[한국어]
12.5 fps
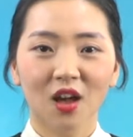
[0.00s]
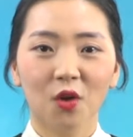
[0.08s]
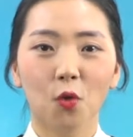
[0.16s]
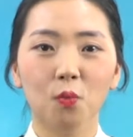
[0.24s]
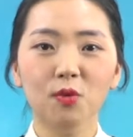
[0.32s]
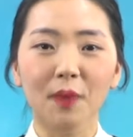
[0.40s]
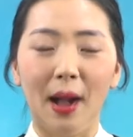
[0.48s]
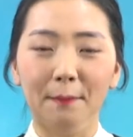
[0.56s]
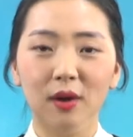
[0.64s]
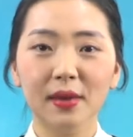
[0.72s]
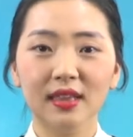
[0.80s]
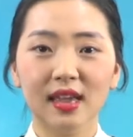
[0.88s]
공부
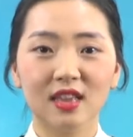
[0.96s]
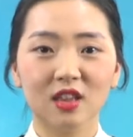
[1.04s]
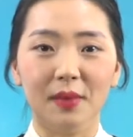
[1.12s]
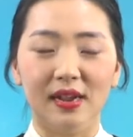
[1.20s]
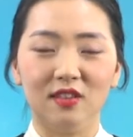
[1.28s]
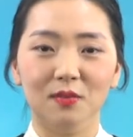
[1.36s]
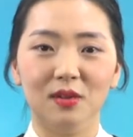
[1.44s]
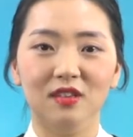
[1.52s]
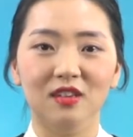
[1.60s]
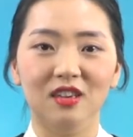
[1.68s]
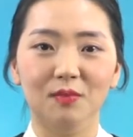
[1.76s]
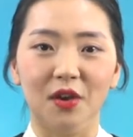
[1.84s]
방법에 대해서 말씀을
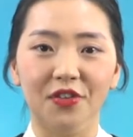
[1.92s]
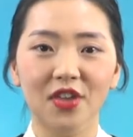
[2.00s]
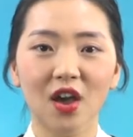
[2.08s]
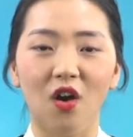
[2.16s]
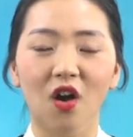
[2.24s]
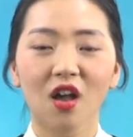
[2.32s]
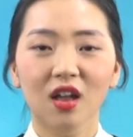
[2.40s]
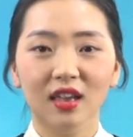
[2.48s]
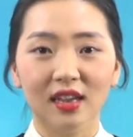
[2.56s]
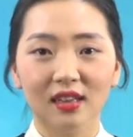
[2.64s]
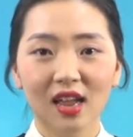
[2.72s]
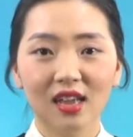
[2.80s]
드리면요.
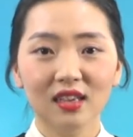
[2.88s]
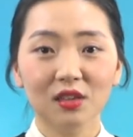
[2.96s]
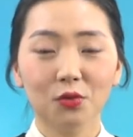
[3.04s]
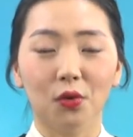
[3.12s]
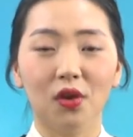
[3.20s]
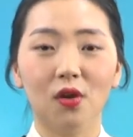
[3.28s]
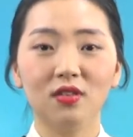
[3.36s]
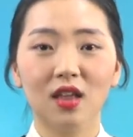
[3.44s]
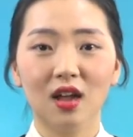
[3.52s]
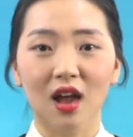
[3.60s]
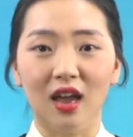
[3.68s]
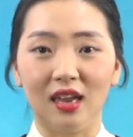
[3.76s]
일단은
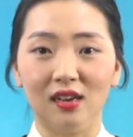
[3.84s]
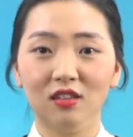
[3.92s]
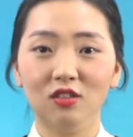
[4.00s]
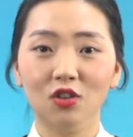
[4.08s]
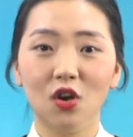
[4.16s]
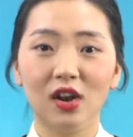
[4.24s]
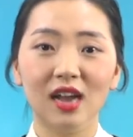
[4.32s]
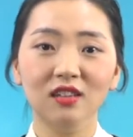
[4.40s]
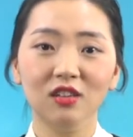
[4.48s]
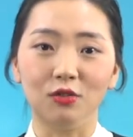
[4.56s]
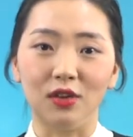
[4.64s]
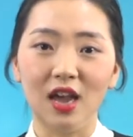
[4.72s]
동영상 강의를 시청을
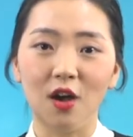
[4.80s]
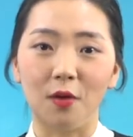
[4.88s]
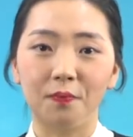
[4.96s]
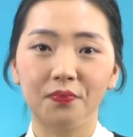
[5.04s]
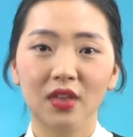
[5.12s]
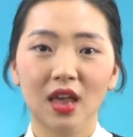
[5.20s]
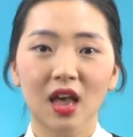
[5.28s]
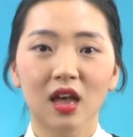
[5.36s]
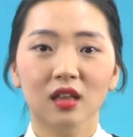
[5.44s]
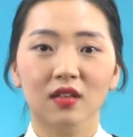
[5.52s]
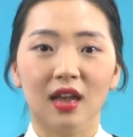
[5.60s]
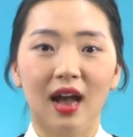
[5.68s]
하시고요.
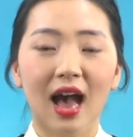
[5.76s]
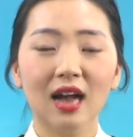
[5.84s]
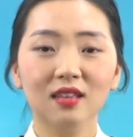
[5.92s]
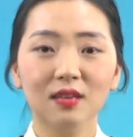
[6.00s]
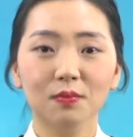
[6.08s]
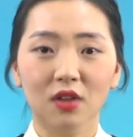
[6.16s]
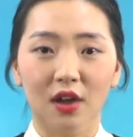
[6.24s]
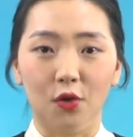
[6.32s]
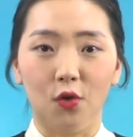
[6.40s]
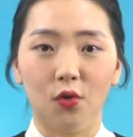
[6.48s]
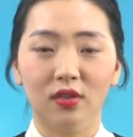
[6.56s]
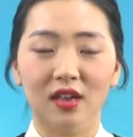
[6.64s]
제가 학습
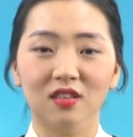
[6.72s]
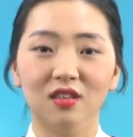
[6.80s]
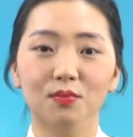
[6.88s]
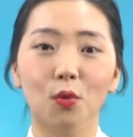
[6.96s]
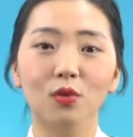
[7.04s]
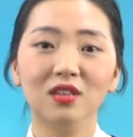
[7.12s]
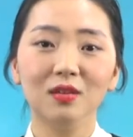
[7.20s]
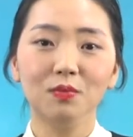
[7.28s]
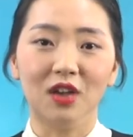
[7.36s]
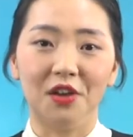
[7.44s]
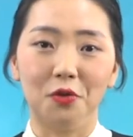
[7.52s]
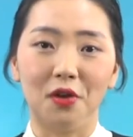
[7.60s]
자료 내지는 복습
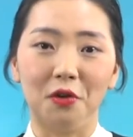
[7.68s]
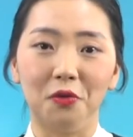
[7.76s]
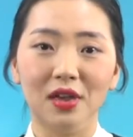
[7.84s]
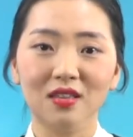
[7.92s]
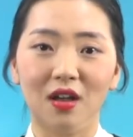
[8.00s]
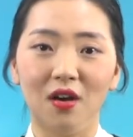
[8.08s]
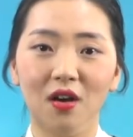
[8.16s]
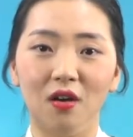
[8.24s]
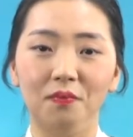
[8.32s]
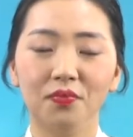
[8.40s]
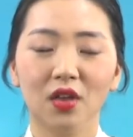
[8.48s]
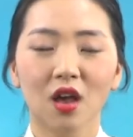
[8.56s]
자료라고
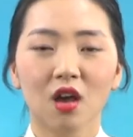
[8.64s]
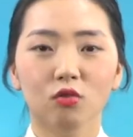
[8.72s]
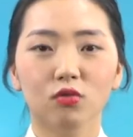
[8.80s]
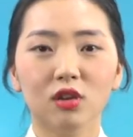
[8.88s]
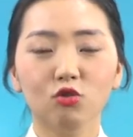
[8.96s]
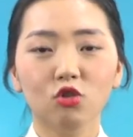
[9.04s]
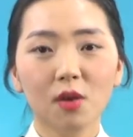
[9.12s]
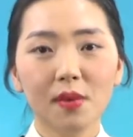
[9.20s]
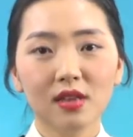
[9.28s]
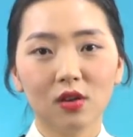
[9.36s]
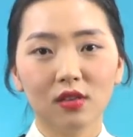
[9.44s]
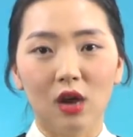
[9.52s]
해서 우리
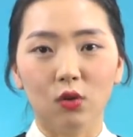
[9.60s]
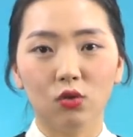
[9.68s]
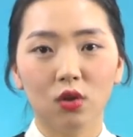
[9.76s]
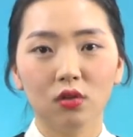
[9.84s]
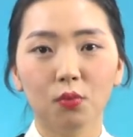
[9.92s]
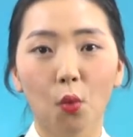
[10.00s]
수업에서 다뤘던